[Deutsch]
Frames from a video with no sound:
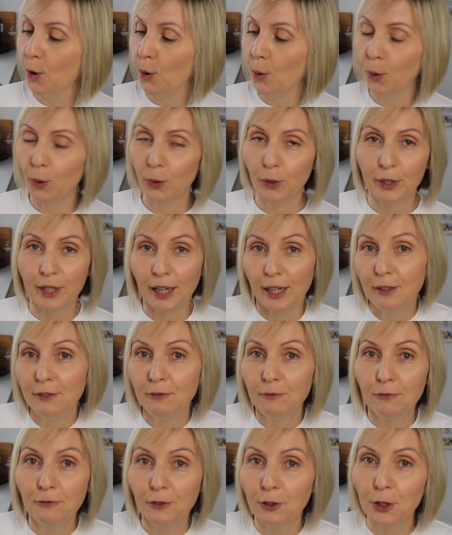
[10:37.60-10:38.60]
Und
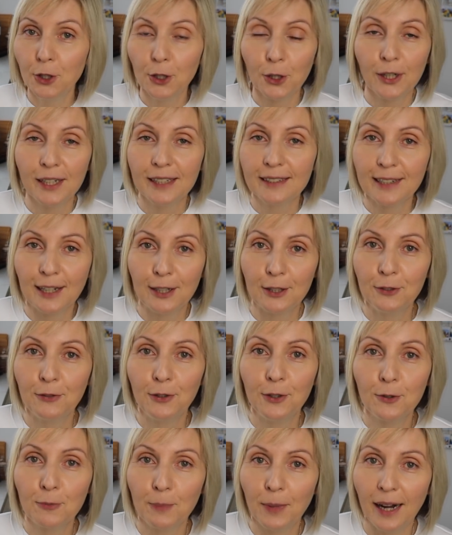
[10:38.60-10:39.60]
dann wünsche ich euch jetzt ganz
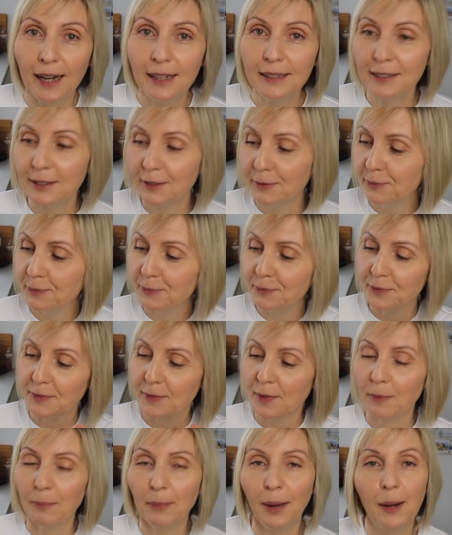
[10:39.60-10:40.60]
viel Spaß
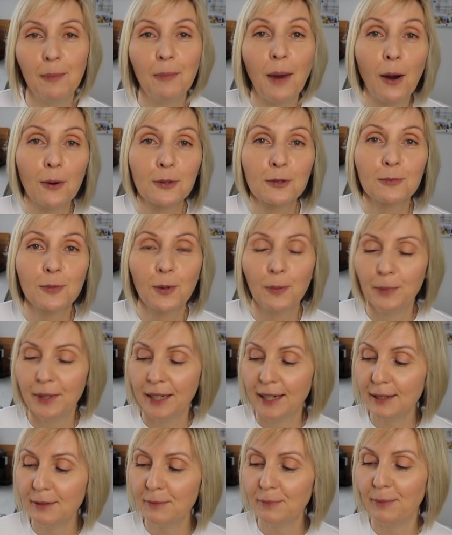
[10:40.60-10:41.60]
beim
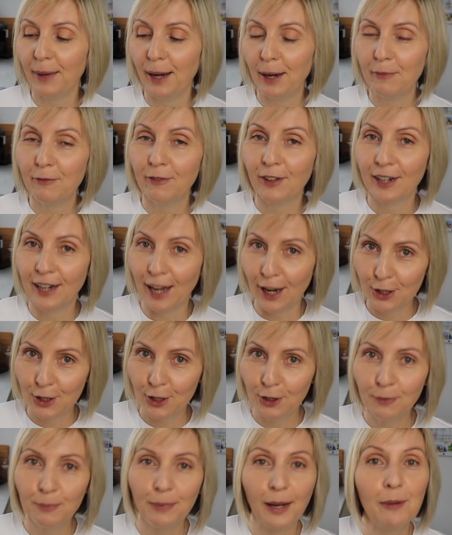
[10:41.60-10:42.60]
Ausprobieren, beim
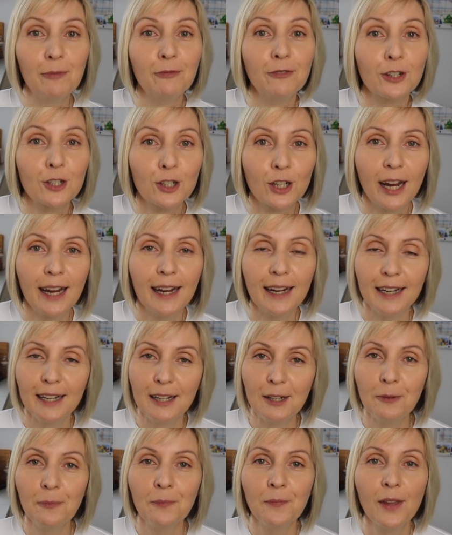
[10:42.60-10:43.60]
Vernaschen, beim
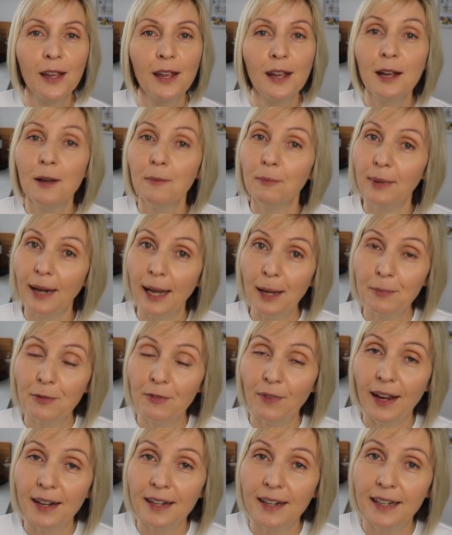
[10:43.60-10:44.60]
Verschenken.
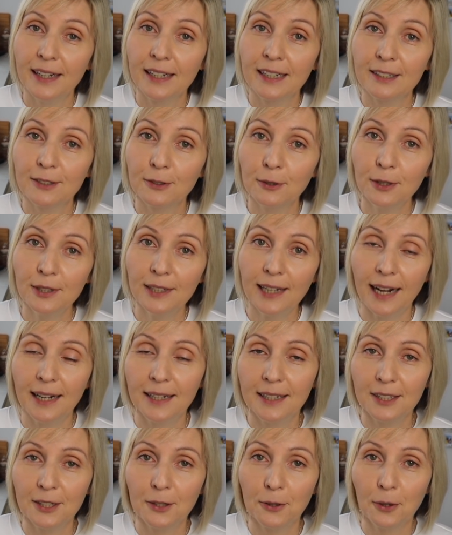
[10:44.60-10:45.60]
Bleibt weiterhin gesund,
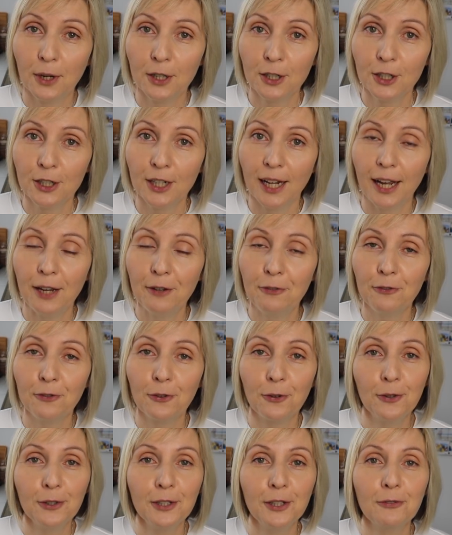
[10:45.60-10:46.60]
haltet die Ohren steif
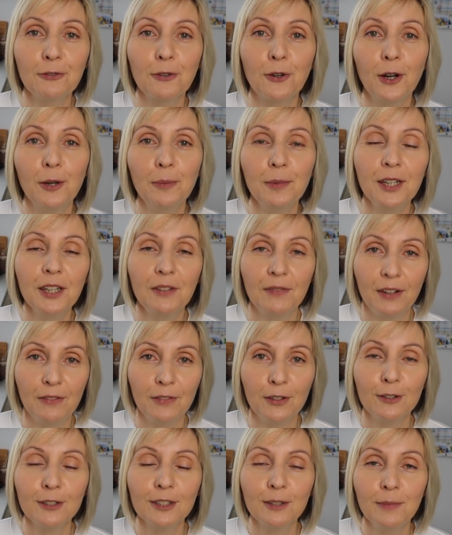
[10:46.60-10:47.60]
und ich freue mich, wenn
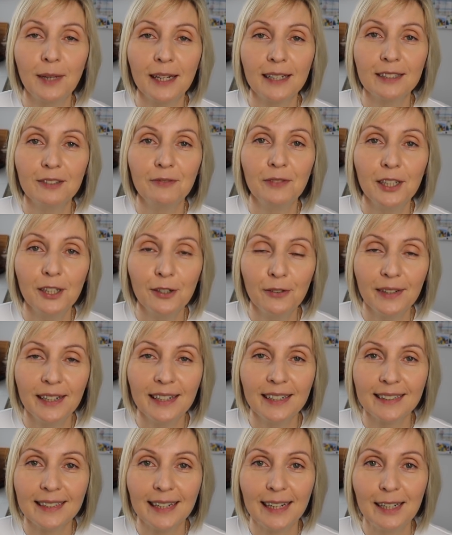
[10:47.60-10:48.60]
wir uns im nächsten Video
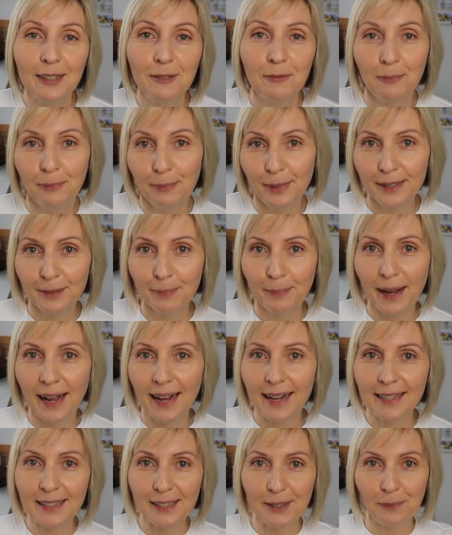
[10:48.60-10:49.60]
wiedersehen. Bis
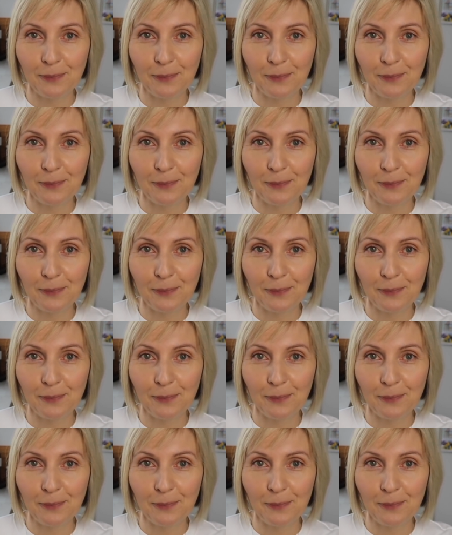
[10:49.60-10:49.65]
bald.